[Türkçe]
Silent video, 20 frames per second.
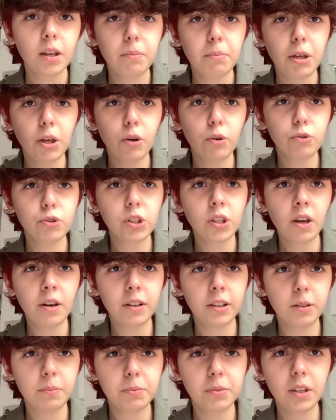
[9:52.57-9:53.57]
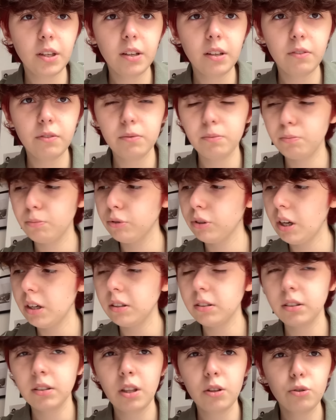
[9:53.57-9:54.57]
Bir önceki klipte bunun
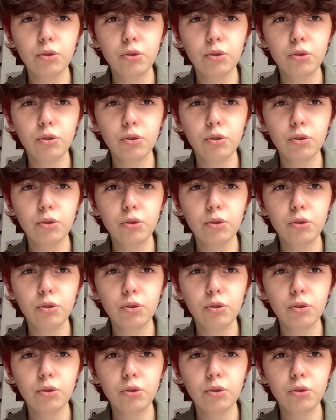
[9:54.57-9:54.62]
hakkında